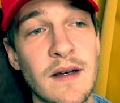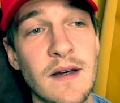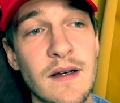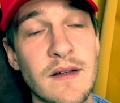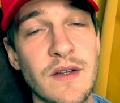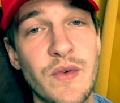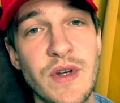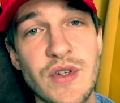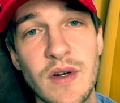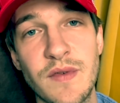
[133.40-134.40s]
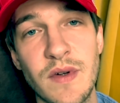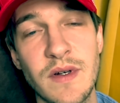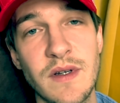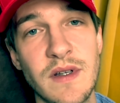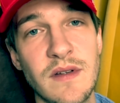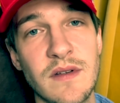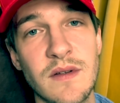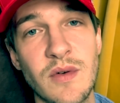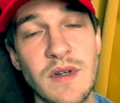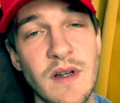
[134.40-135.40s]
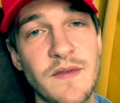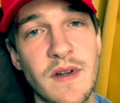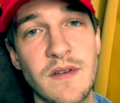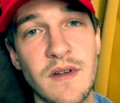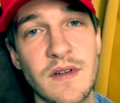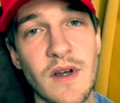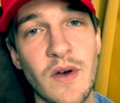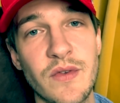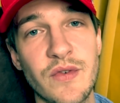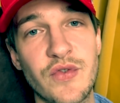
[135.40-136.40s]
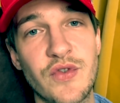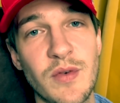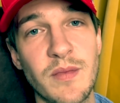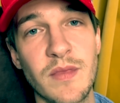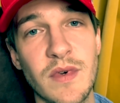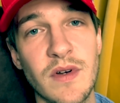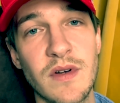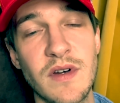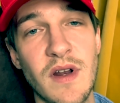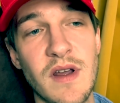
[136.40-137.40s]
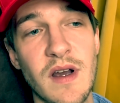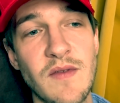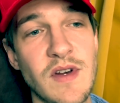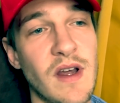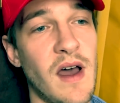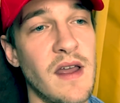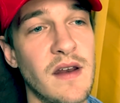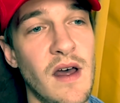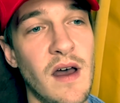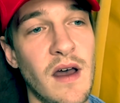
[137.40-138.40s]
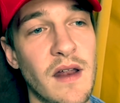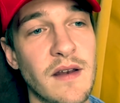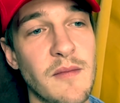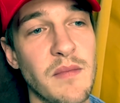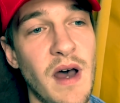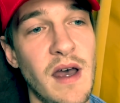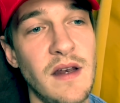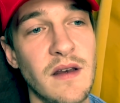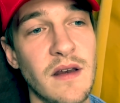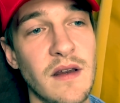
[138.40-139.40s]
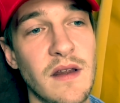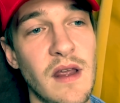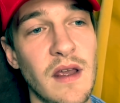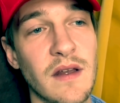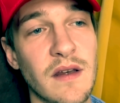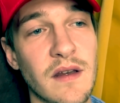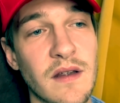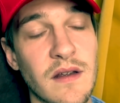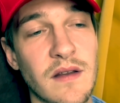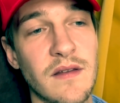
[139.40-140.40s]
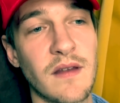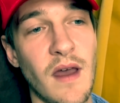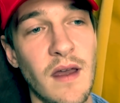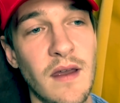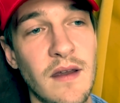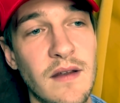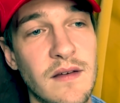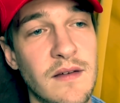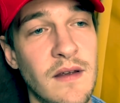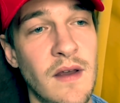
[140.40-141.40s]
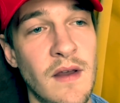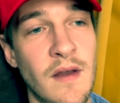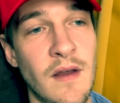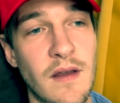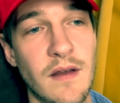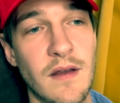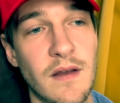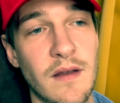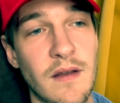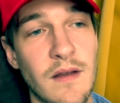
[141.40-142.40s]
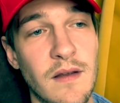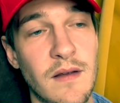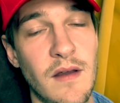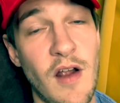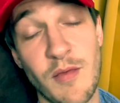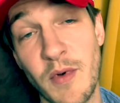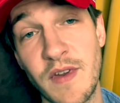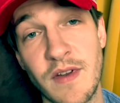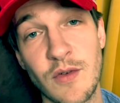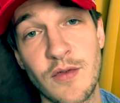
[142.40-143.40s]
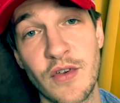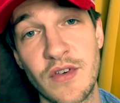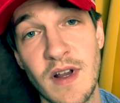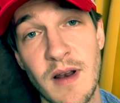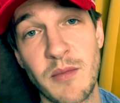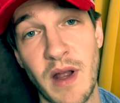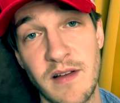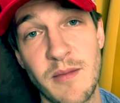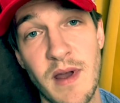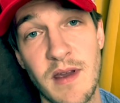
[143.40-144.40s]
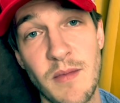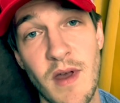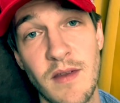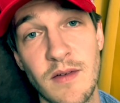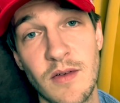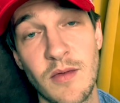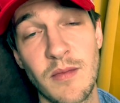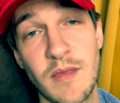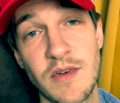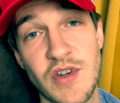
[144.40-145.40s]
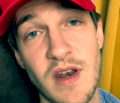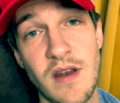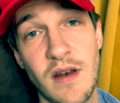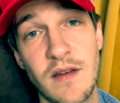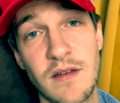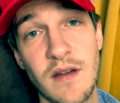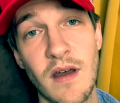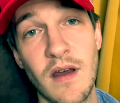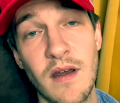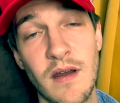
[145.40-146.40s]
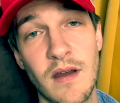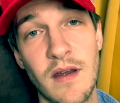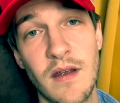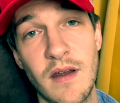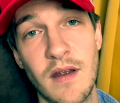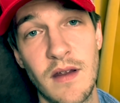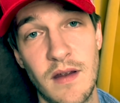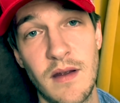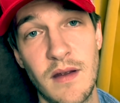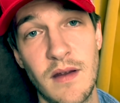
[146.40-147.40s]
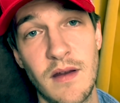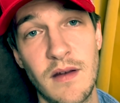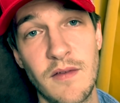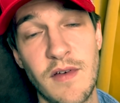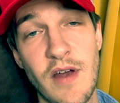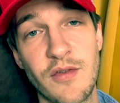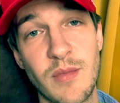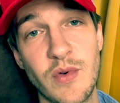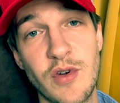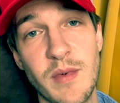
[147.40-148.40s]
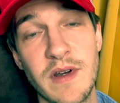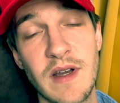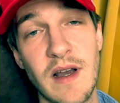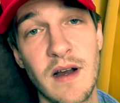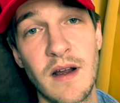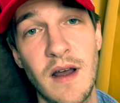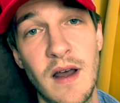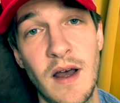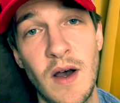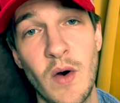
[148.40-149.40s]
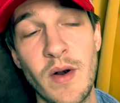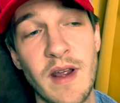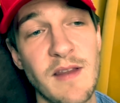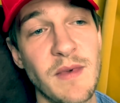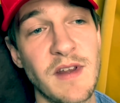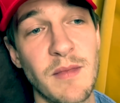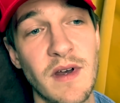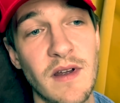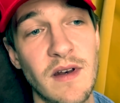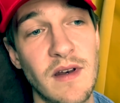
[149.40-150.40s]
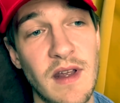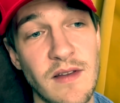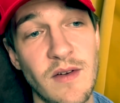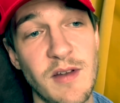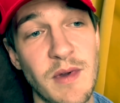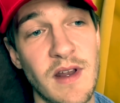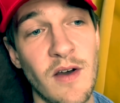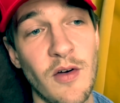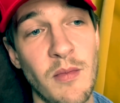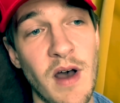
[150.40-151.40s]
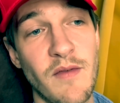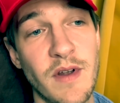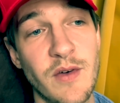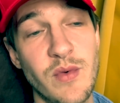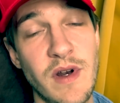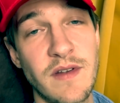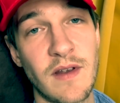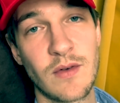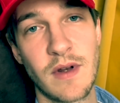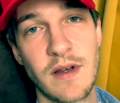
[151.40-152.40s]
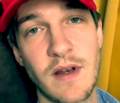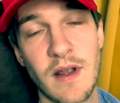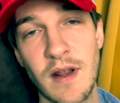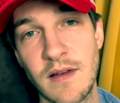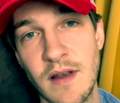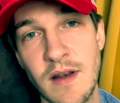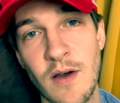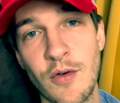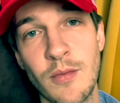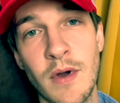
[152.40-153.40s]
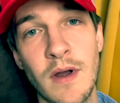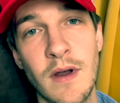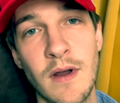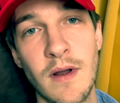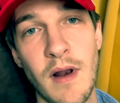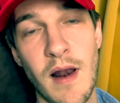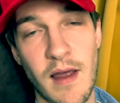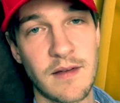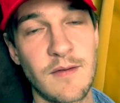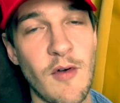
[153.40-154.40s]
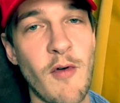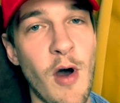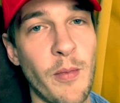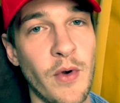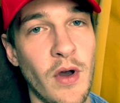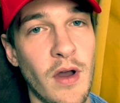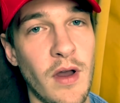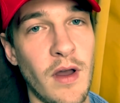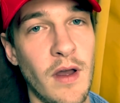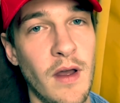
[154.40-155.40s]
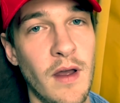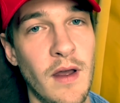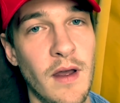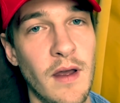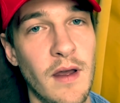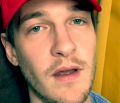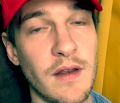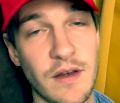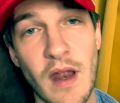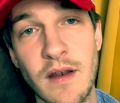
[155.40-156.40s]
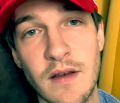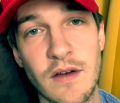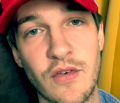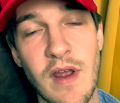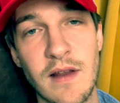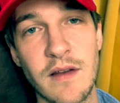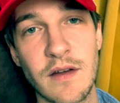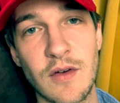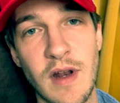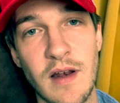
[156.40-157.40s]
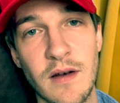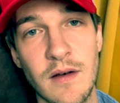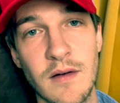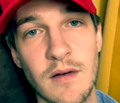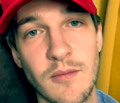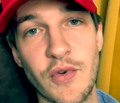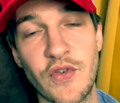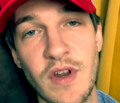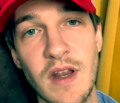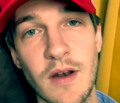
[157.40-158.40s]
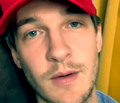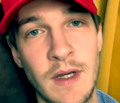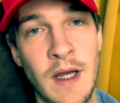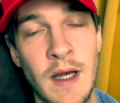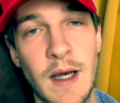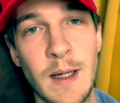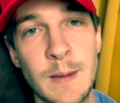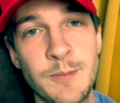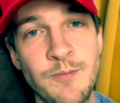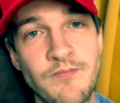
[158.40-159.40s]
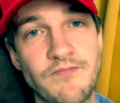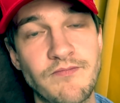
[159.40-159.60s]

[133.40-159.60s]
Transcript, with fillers: äh, einen Screenshot von diesen 140.000 Stimmen, die da irgendwie der Reihe nach an beiden gingen, gezeigt. Äh, also muss ich das so vorstellen, Prenzlberg-Gymnasium, Gendern ist da äh, in Fleisch und Blut übergegangen. Und dann geht es mir nicht mehr, geht's auch nicht mehr darum, machen wir eine Unisex-Toilette, da geht es eher darum, lassen wir überhaupt noch getrennt geschlechtliche Toiletten bestehen. Ähm,